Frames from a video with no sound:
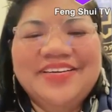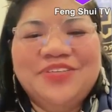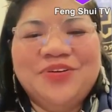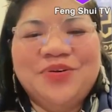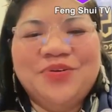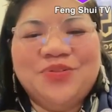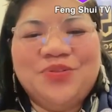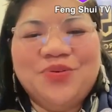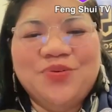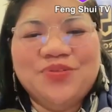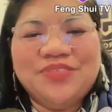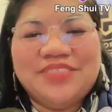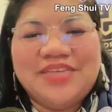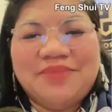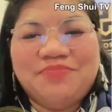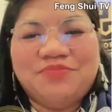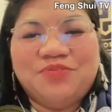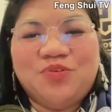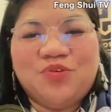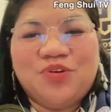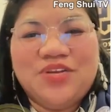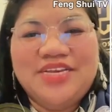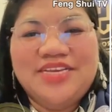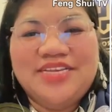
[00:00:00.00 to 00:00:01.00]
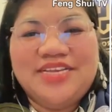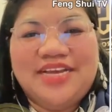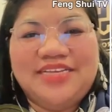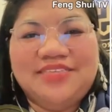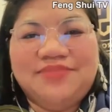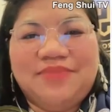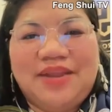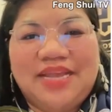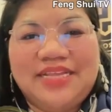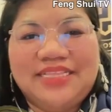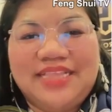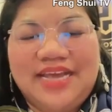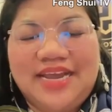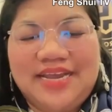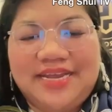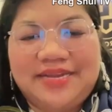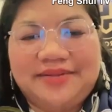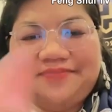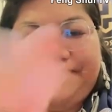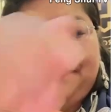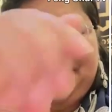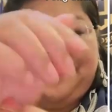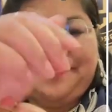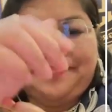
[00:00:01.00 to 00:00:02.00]
chủ tụ sáp sorry chai dùm lạnh ta
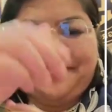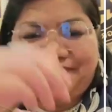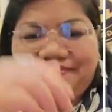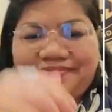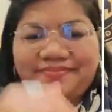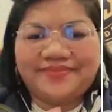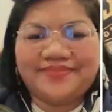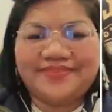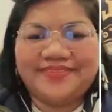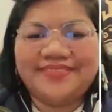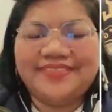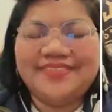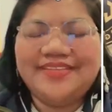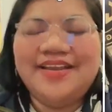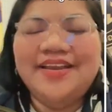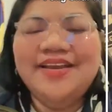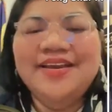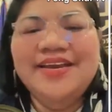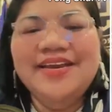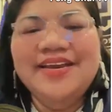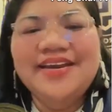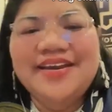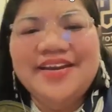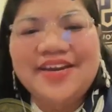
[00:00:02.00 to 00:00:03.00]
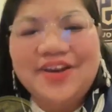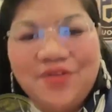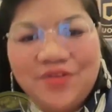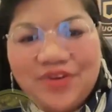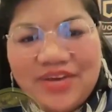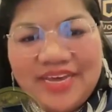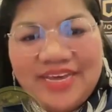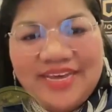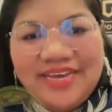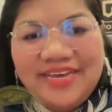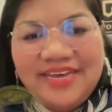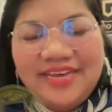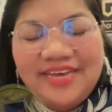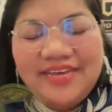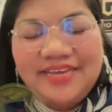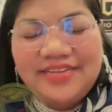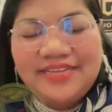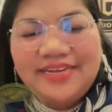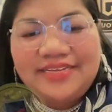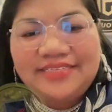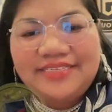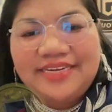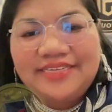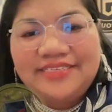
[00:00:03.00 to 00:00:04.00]
ok
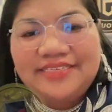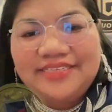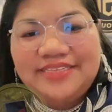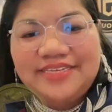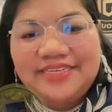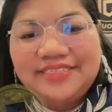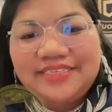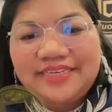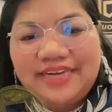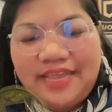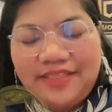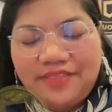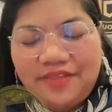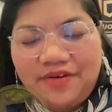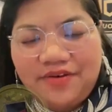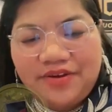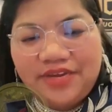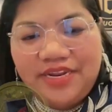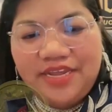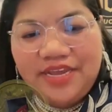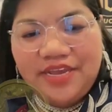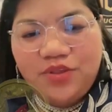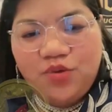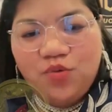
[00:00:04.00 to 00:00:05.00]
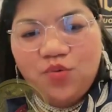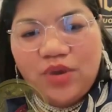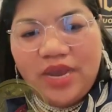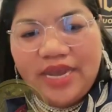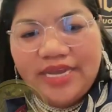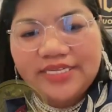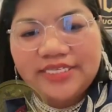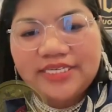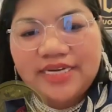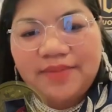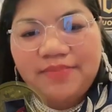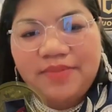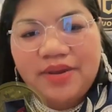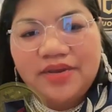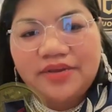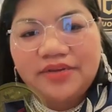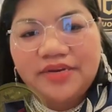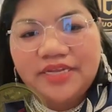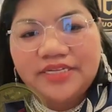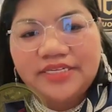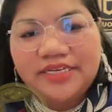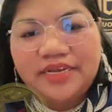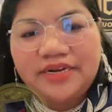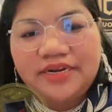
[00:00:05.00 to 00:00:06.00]
chạy chạy chỉ tì sầm lạnh ở khi này du khách năm hai
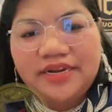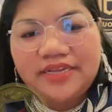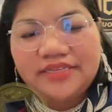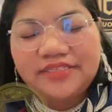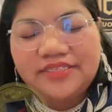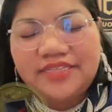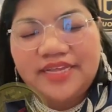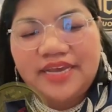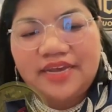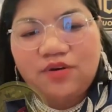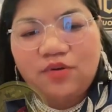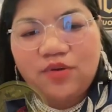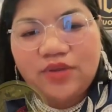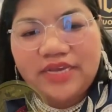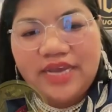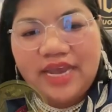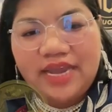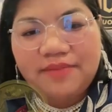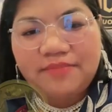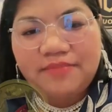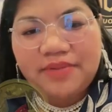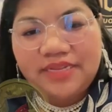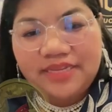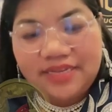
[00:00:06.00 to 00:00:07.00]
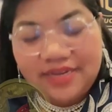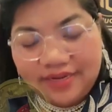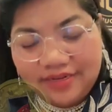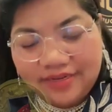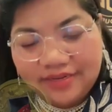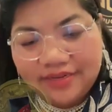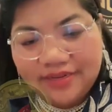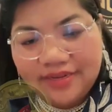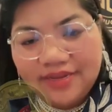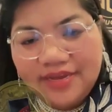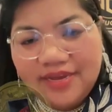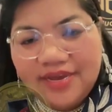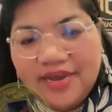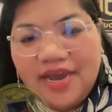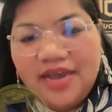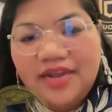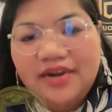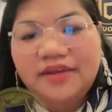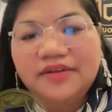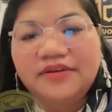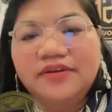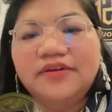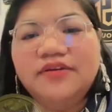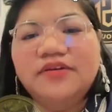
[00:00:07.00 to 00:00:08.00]
để chạy rèn xe lôi cạn mình rằng
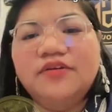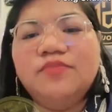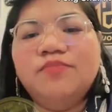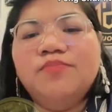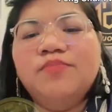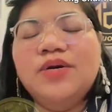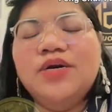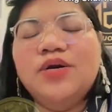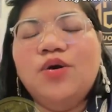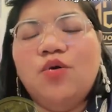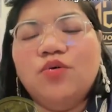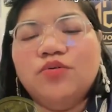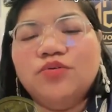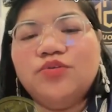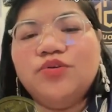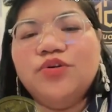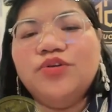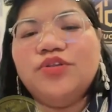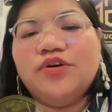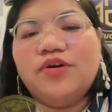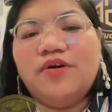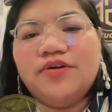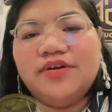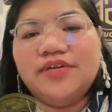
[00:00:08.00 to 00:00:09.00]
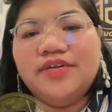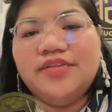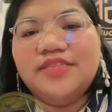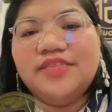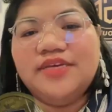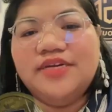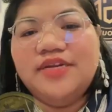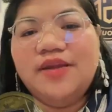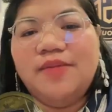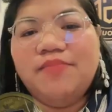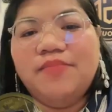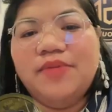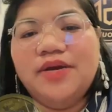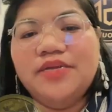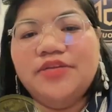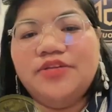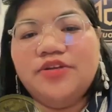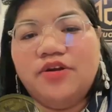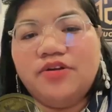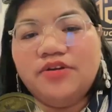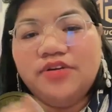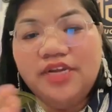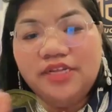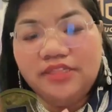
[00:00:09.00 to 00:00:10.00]
ở lại nơi mưa hồng xuôi ở khi này tới nằm bay
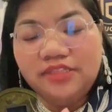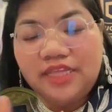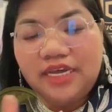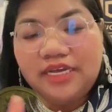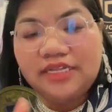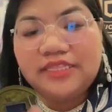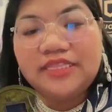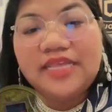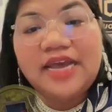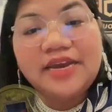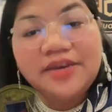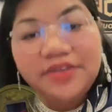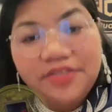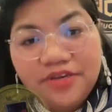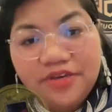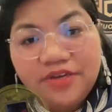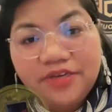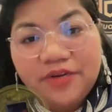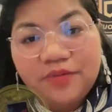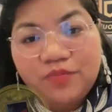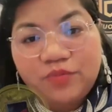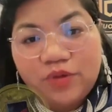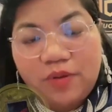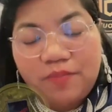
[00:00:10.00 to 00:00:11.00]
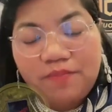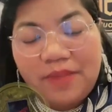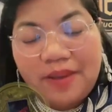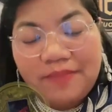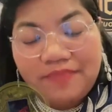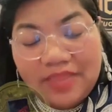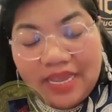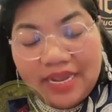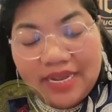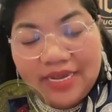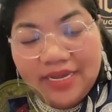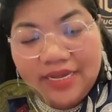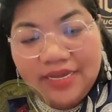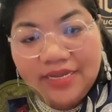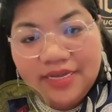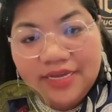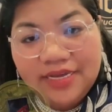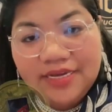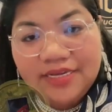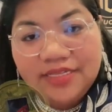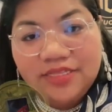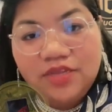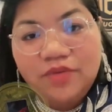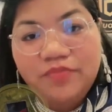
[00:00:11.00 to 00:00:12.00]
trong đơn thẻ tái dương điệp trong bẹt ná
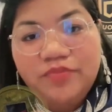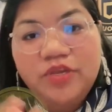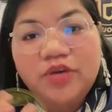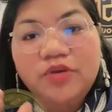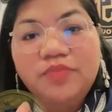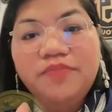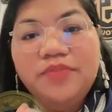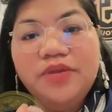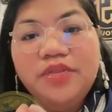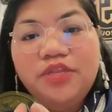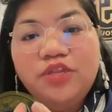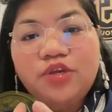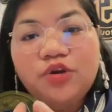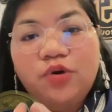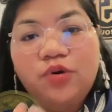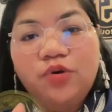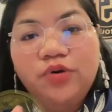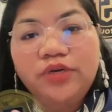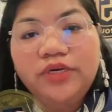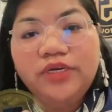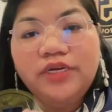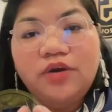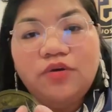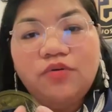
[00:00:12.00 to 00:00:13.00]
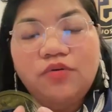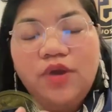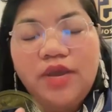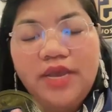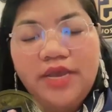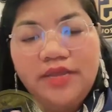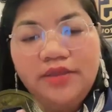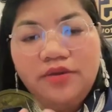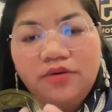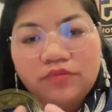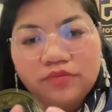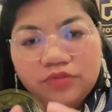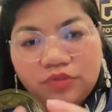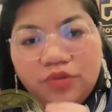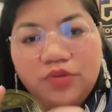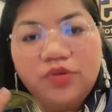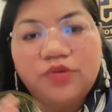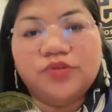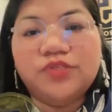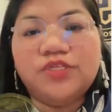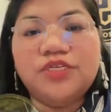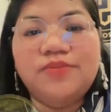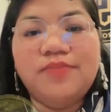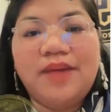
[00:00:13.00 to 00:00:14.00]
tự dương miên giữa ôn ngầu hên hồng xuôi
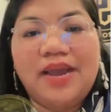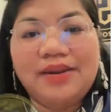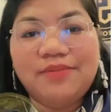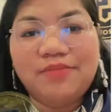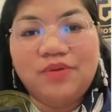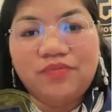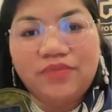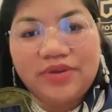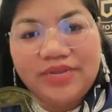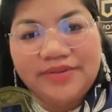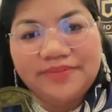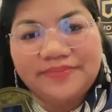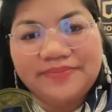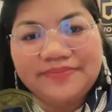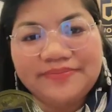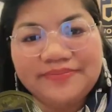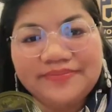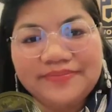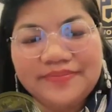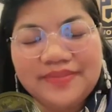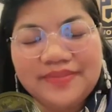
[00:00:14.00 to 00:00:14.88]
hồ xì ban màu vinh